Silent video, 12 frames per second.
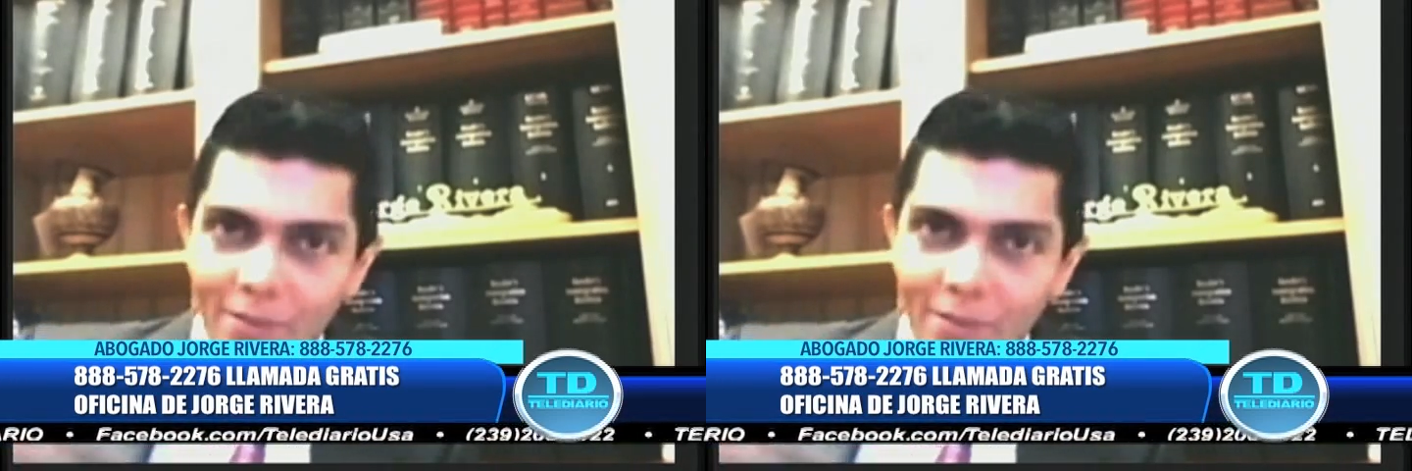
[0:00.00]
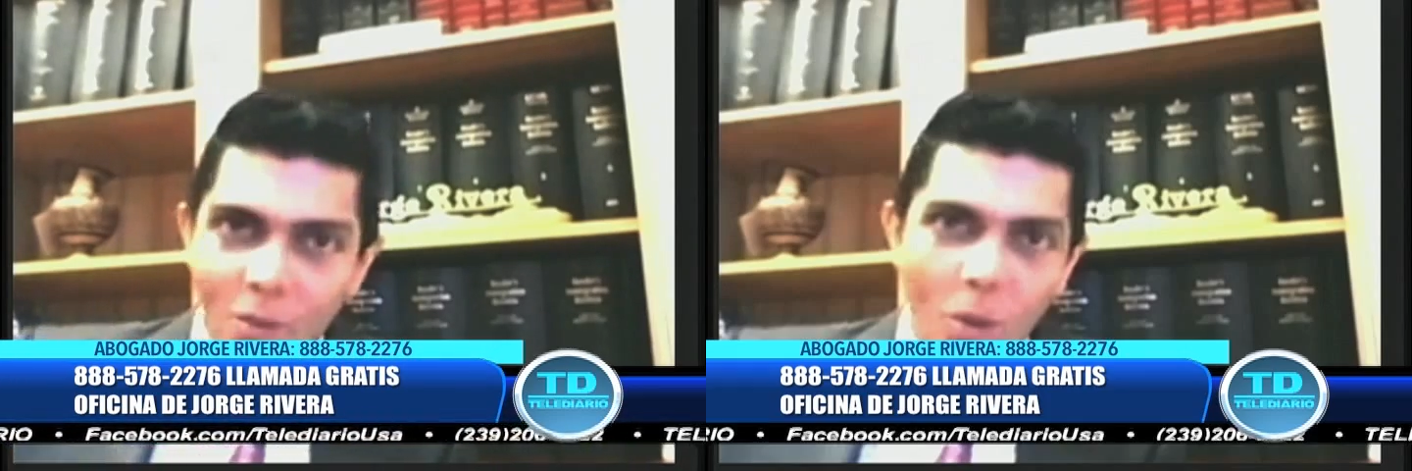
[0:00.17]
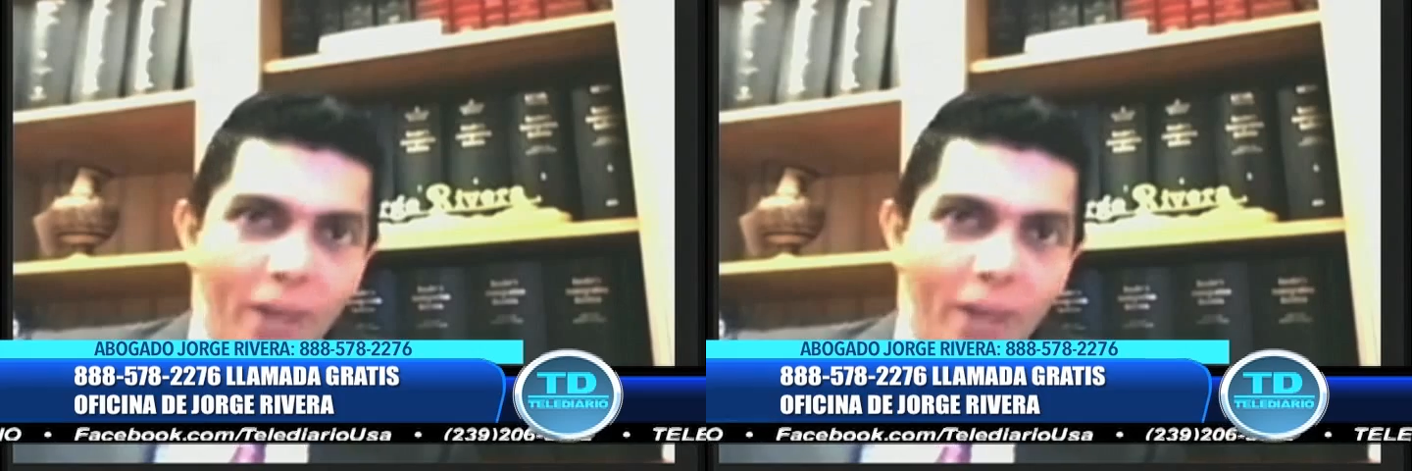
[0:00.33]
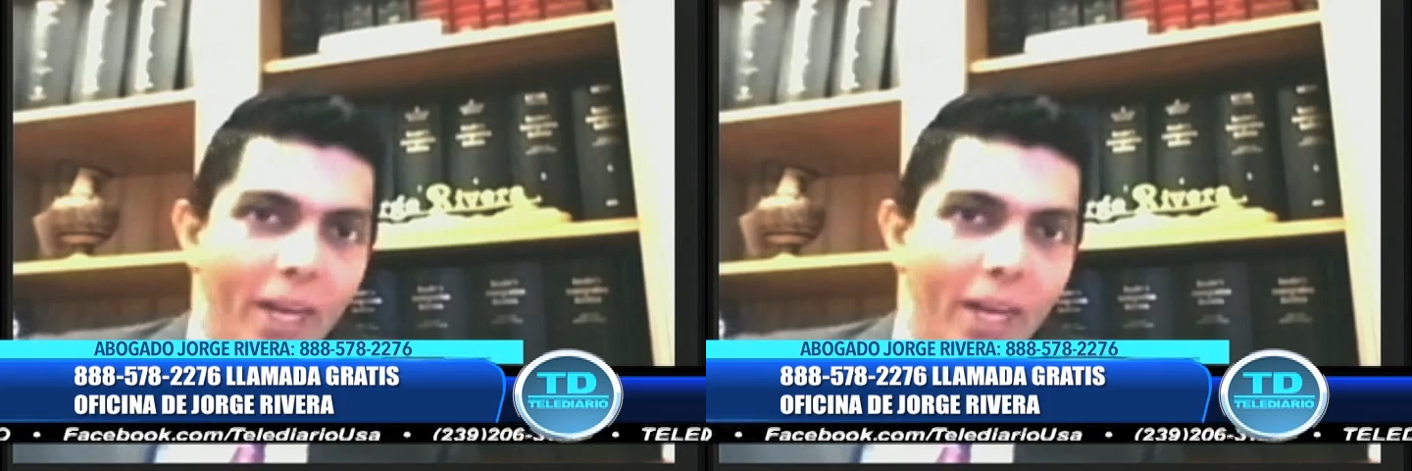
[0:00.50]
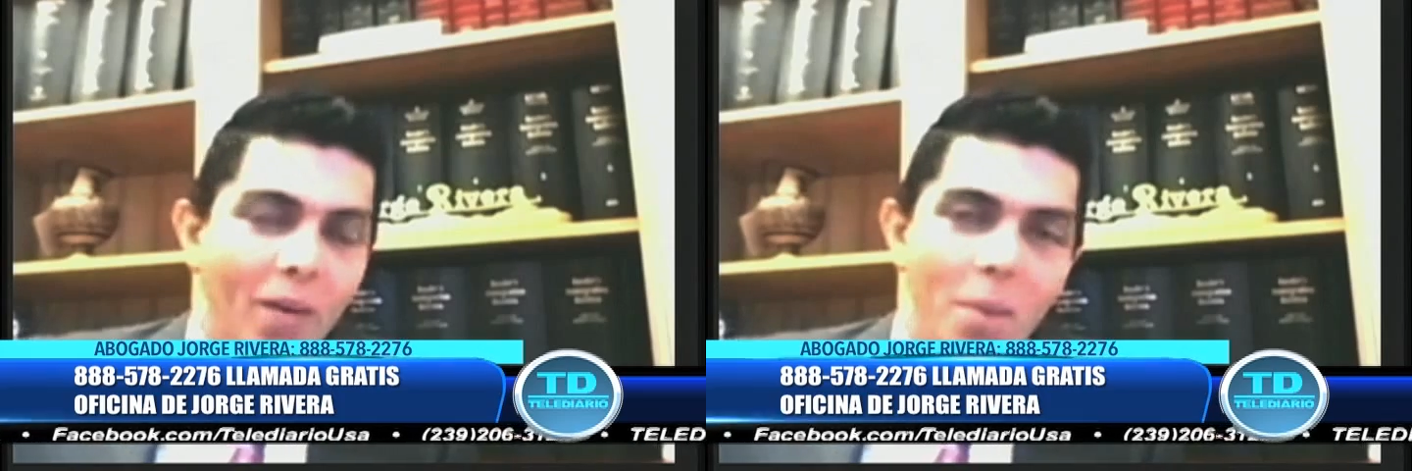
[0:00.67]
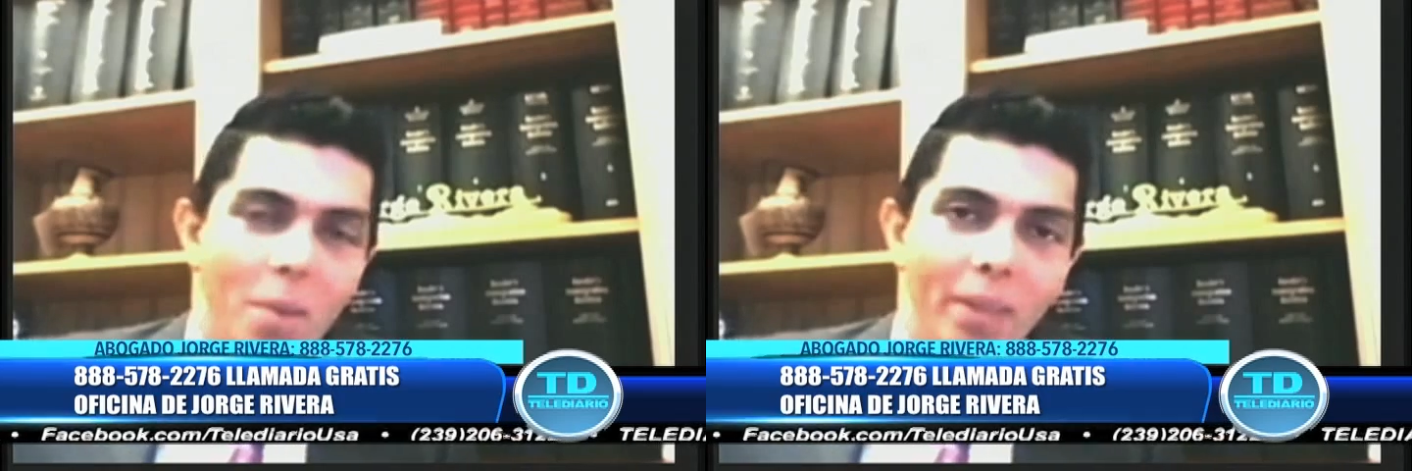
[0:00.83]
Como alguien
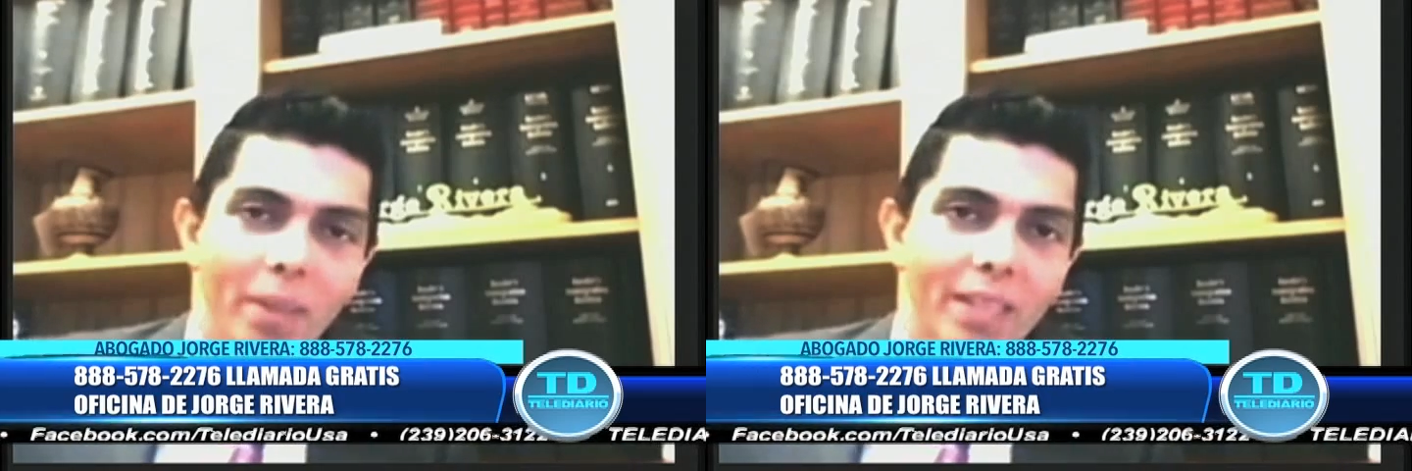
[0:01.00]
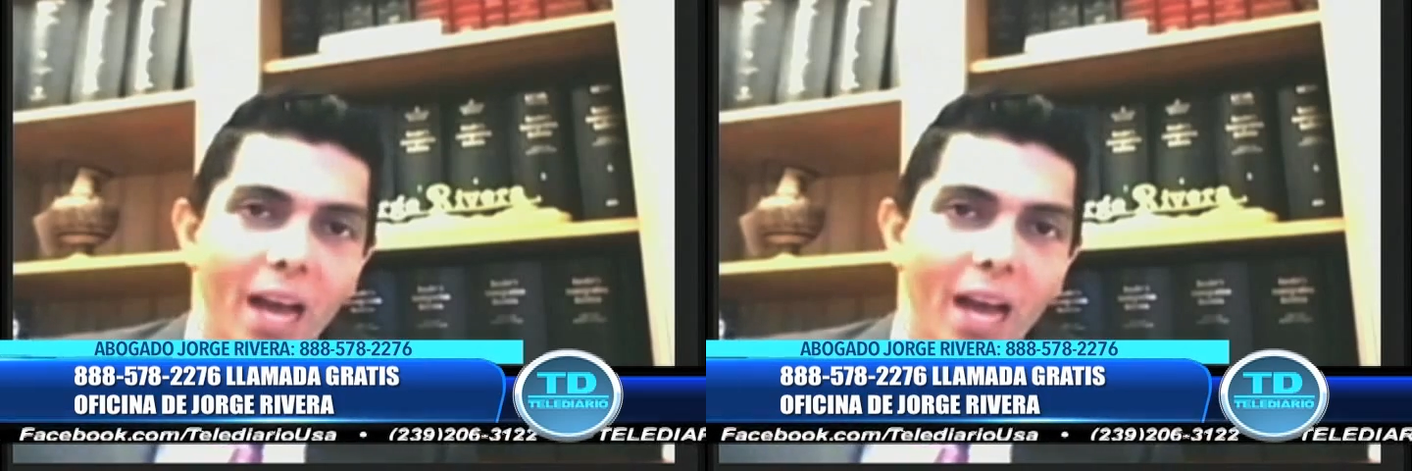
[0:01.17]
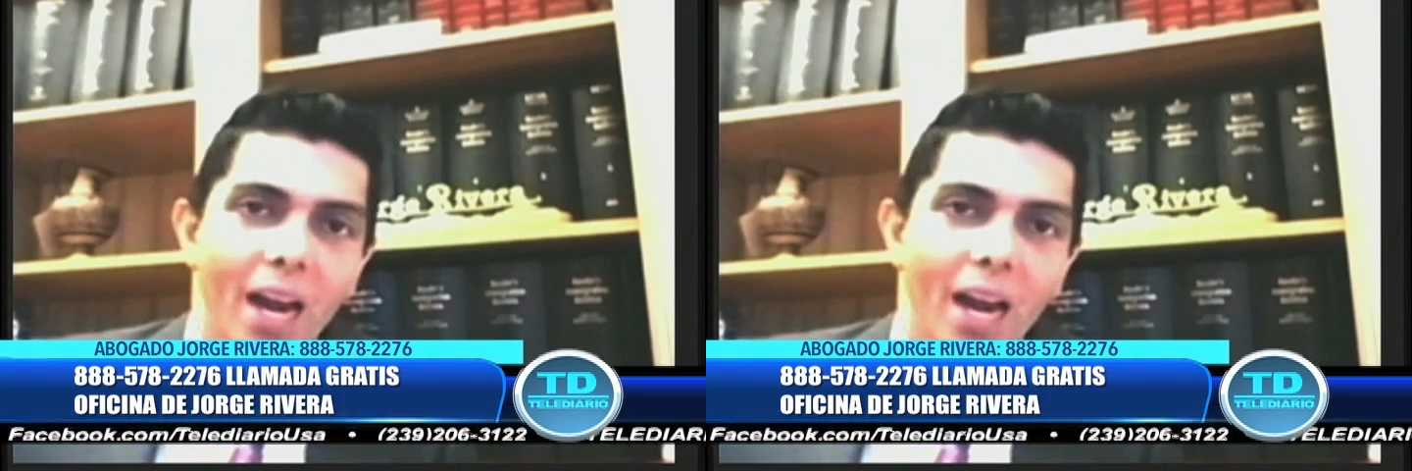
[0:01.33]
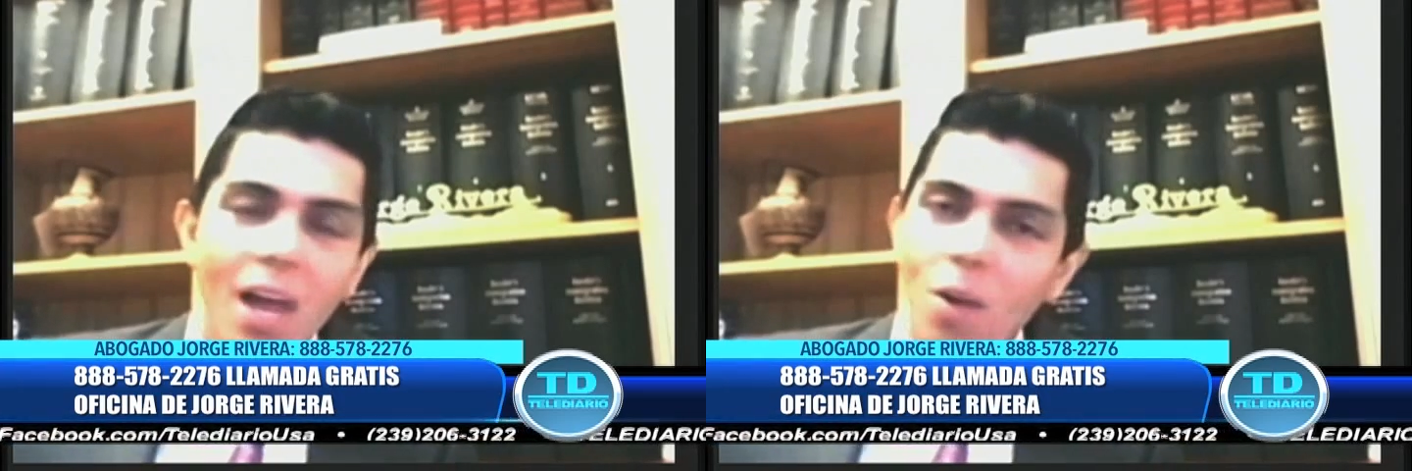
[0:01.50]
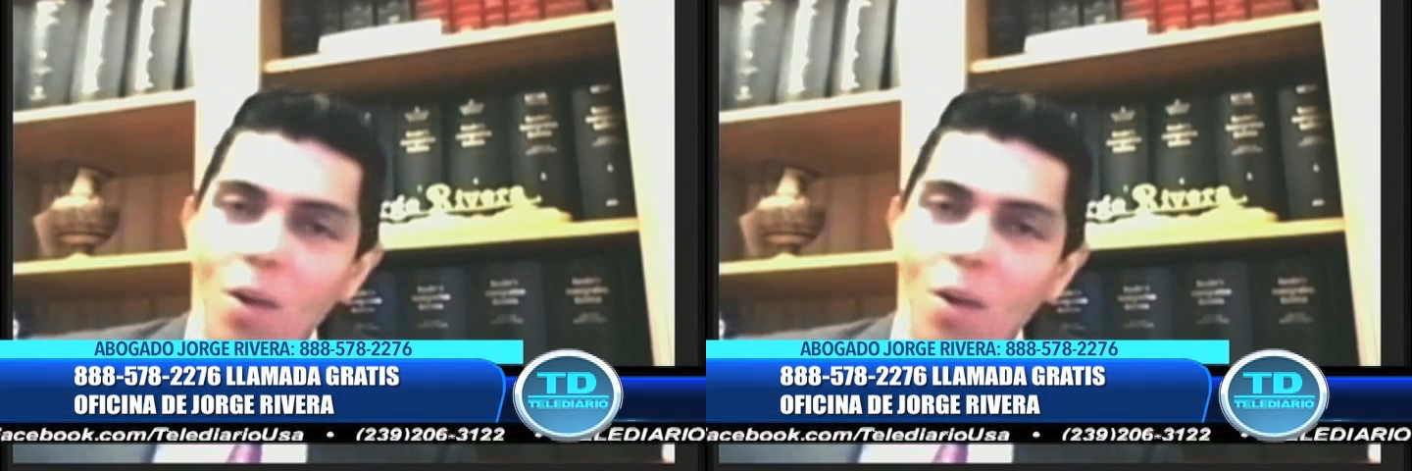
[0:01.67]
que va a pescar,